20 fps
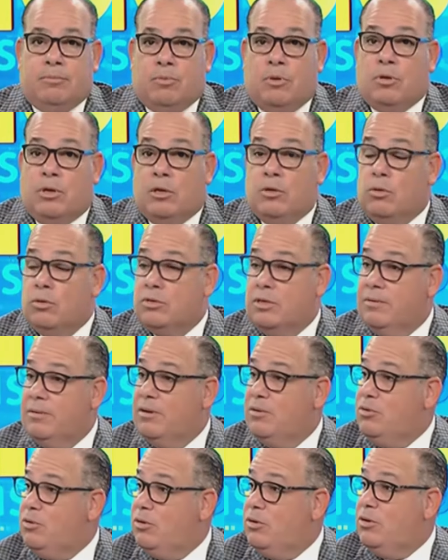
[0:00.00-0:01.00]
bueno, inclusive
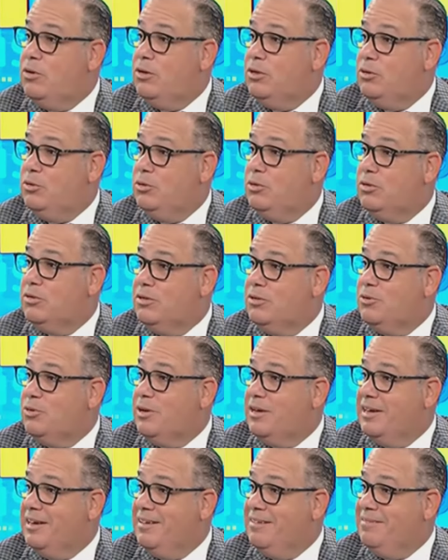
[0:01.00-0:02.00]
uno de los estudios se hizo
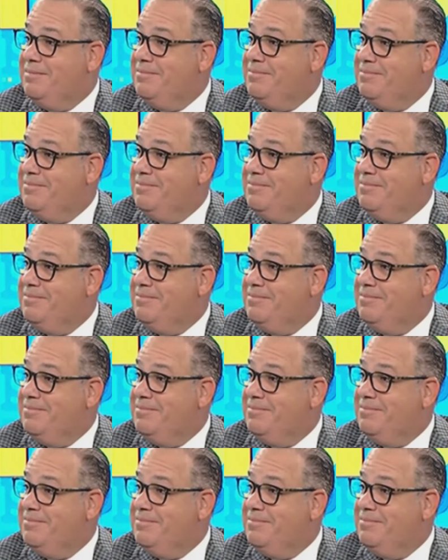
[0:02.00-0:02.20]
aquí